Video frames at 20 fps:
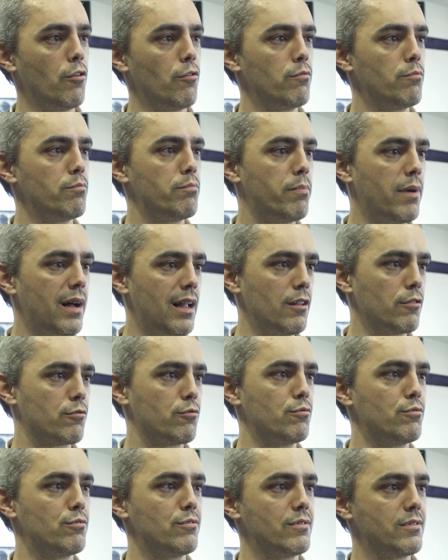um
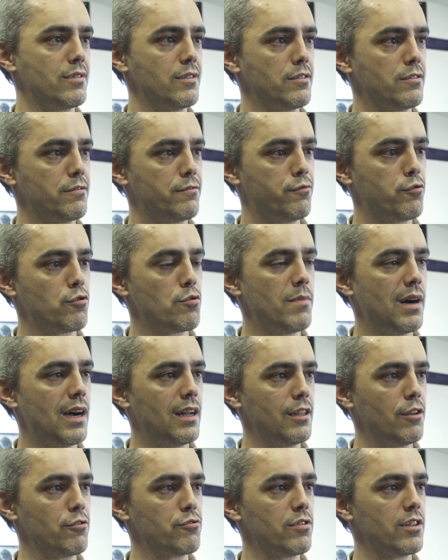palco uh,
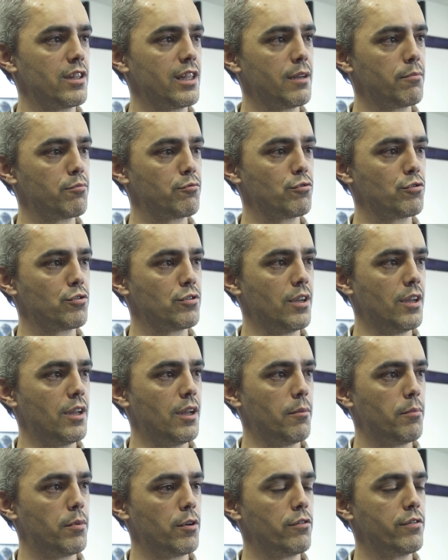formal aos adeptos
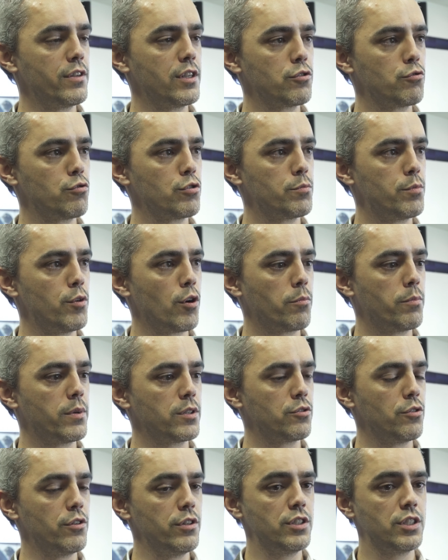para ouvir as suas
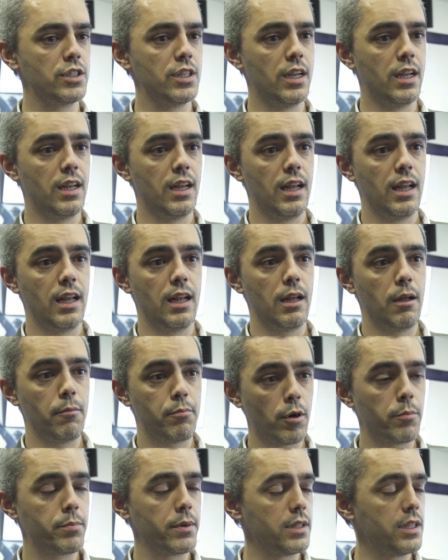preocupações. a
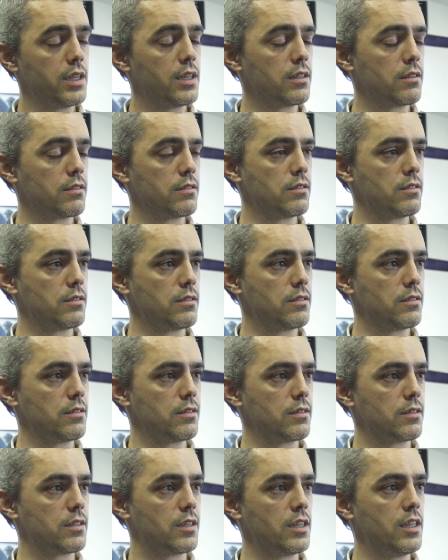própria Liga
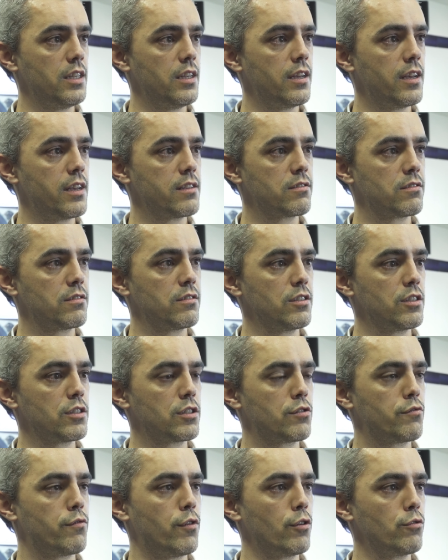cria esse,
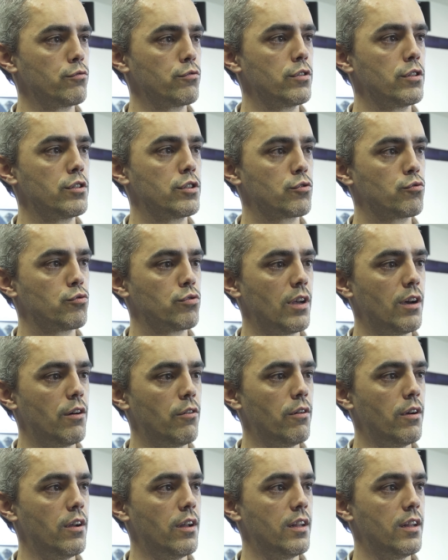esses fóruns de discussão